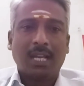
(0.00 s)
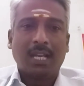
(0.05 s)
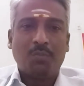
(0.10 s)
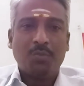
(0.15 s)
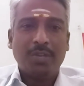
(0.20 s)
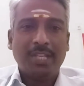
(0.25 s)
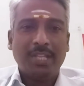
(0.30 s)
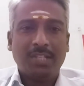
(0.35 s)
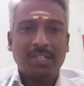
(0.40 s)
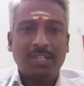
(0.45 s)

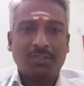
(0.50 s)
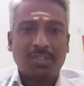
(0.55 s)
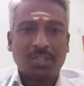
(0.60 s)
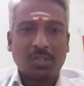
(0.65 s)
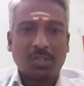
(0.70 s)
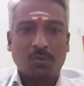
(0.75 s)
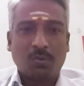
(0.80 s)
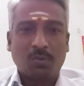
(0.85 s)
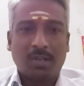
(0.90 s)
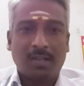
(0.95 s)
முடியுதுன்னு
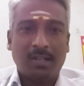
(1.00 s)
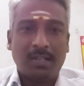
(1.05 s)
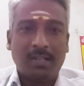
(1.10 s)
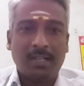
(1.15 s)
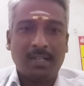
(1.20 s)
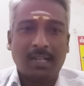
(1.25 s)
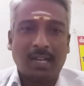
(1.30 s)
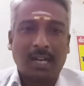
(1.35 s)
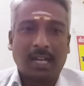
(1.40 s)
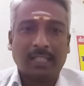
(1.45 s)
வச்சுக்கிடுவோம்
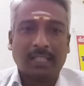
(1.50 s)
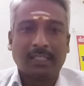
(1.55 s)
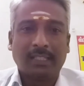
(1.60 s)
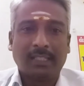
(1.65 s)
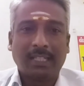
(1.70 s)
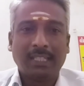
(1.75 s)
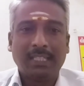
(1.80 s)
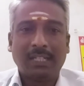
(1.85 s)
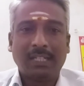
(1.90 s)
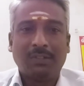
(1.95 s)
அந்த
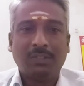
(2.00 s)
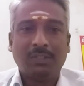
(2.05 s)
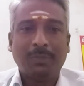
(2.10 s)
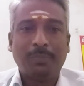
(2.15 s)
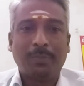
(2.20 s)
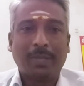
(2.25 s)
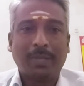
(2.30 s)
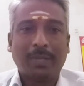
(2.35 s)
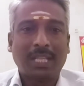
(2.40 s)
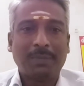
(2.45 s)
டயத்தில் வந்து
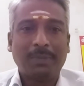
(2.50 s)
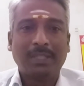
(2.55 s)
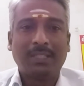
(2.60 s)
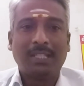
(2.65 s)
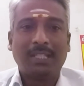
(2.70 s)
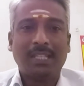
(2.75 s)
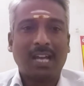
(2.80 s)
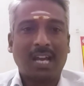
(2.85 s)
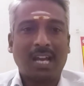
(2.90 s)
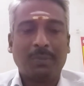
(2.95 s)
பிரதம
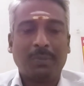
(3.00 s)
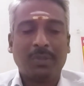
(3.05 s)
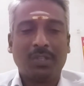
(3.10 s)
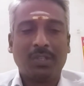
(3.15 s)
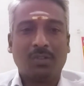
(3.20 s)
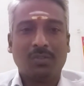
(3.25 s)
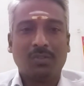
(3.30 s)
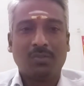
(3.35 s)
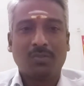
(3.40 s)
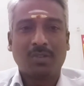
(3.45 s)
திதி
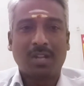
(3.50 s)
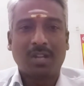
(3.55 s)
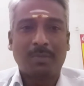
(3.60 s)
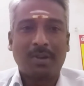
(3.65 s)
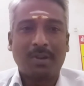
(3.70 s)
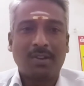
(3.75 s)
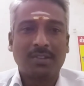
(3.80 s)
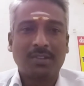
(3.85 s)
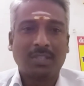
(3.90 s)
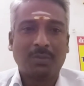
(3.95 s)
ஆரம்பிக்கும் ஒரு
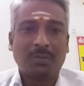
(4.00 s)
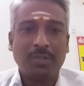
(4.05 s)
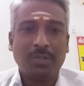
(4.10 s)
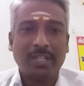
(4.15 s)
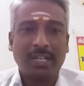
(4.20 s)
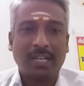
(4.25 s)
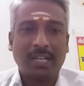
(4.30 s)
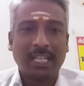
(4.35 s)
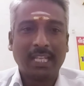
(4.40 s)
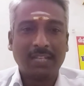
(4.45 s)
அமாவாசை
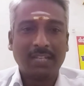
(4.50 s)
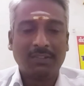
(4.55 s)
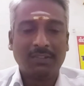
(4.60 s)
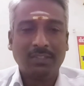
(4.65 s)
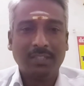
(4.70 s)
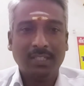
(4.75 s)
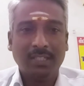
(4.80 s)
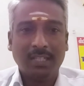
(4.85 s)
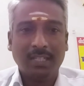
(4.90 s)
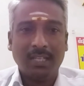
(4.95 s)
முடிகிற அன்னைக்கு
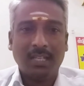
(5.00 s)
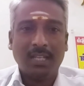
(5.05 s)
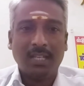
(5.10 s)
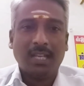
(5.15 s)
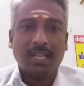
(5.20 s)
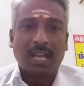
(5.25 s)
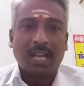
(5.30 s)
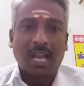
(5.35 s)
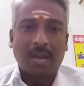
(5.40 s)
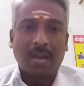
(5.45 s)
வந்து
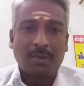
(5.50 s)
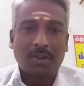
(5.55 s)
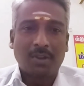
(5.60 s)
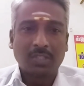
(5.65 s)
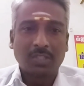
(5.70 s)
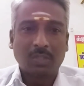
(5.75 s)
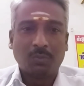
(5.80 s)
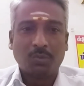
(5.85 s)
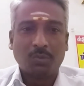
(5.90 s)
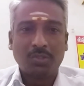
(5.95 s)

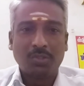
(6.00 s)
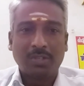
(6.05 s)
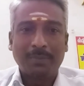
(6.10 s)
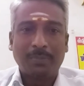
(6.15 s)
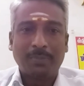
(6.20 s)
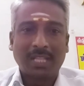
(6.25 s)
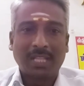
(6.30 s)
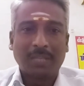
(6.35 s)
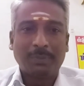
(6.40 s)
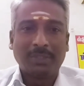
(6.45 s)
அமாவாசை முடிஞ்சோடனே
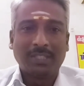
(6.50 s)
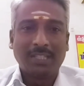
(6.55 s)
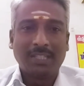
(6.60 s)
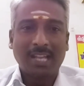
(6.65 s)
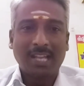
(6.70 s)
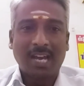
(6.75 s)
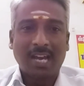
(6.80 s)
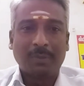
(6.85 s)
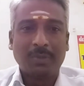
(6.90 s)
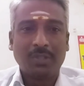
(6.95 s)
பிரதம திதி
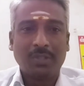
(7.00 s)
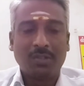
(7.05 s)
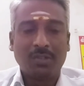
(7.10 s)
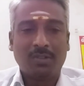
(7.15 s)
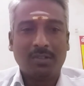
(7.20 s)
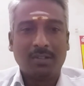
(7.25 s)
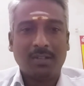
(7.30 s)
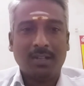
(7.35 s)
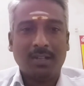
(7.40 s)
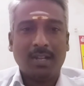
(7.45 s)

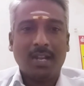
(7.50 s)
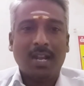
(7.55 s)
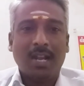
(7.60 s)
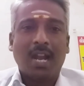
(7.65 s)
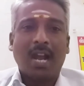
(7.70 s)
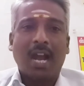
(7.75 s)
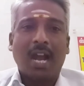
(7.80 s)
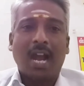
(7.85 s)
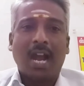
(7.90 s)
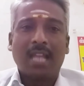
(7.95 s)
ஆரம்பிக்கும்
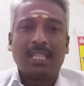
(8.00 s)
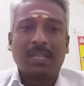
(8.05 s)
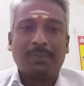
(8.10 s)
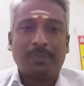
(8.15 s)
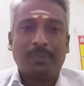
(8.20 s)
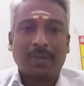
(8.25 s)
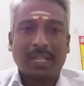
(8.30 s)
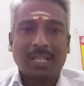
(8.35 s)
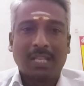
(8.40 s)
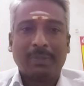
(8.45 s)
அந்த
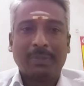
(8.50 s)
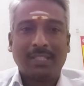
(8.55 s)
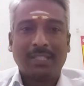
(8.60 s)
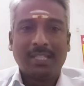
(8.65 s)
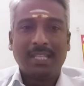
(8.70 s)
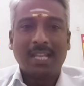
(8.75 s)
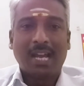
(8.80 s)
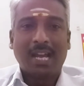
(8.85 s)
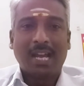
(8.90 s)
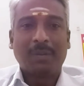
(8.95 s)
பிரதம
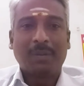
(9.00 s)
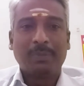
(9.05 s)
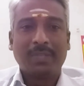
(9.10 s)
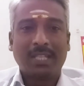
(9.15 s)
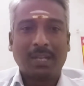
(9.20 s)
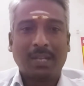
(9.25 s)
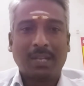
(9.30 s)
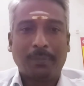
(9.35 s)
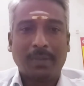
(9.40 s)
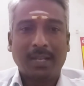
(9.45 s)
திதி
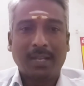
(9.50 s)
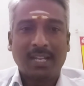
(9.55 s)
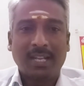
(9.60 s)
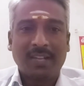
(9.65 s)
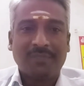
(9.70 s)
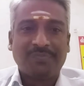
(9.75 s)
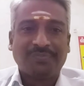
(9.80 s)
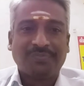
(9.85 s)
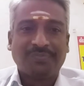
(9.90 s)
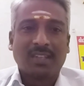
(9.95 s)
ஆரம்பிக்கிறப்ப
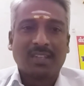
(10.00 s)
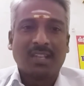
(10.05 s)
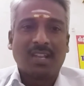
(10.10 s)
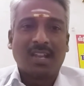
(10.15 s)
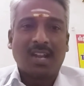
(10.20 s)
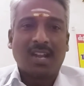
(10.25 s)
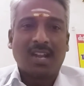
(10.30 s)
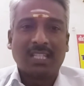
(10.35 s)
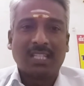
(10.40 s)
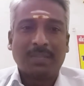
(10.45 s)

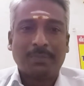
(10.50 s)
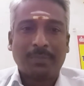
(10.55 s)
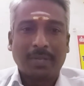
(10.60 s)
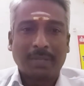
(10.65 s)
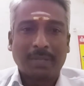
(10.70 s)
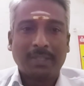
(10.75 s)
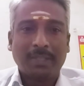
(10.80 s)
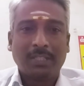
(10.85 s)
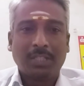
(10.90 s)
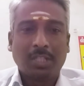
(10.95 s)
அந்த
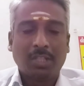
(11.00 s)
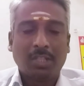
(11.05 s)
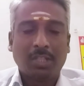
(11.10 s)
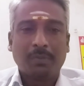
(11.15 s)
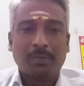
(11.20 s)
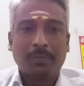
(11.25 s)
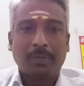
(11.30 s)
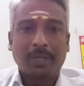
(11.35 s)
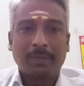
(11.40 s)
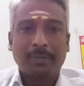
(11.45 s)
பிரம தி
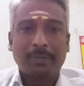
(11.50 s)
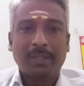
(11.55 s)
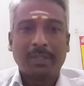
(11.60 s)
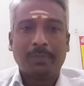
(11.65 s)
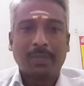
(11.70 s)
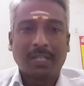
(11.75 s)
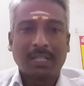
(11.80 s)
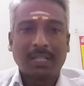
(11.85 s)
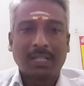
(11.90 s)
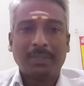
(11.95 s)
பிரம
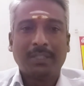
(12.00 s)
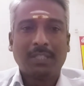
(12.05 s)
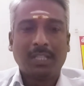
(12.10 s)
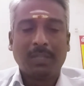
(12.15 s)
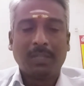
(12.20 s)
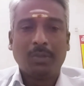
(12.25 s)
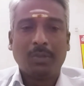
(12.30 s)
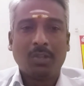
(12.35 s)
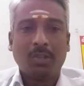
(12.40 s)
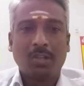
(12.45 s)
பிரதம
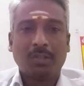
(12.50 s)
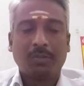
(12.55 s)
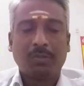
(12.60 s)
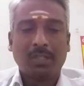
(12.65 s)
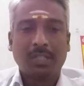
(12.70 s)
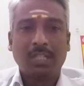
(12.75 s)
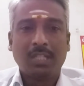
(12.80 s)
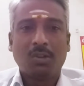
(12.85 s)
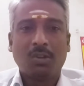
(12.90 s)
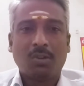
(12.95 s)
திதி
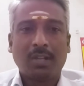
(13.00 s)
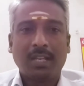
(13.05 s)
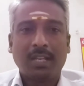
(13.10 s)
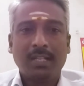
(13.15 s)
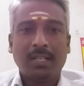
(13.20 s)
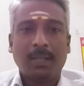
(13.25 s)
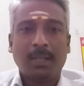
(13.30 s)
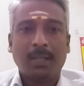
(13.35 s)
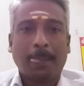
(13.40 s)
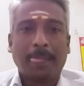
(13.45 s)
திதியோட
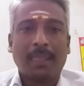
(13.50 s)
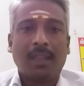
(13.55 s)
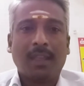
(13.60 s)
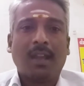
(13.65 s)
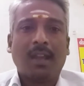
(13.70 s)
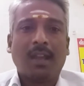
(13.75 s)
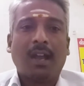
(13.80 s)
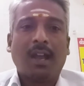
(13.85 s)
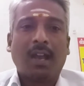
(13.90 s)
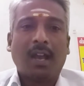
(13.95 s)

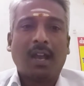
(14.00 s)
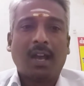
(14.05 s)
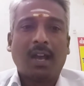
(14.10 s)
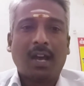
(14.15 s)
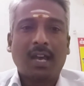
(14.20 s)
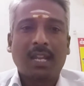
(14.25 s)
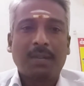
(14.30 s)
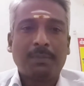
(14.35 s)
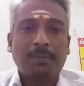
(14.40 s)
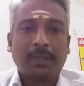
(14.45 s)

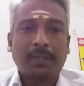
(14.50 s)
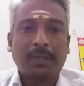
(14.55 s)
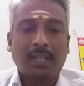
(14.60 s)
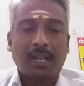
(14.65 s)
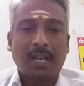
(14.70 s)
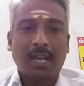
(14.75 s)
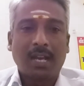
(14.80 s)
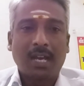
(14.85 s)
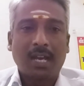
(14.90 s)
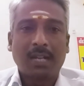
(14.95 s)
ஆரம்ப
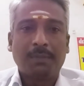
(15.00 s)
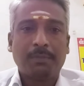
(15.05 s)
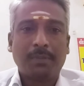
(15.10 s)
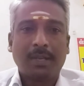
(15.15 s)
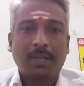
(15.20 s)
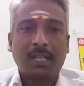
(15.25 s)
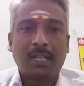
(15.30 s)
ஆரம்ப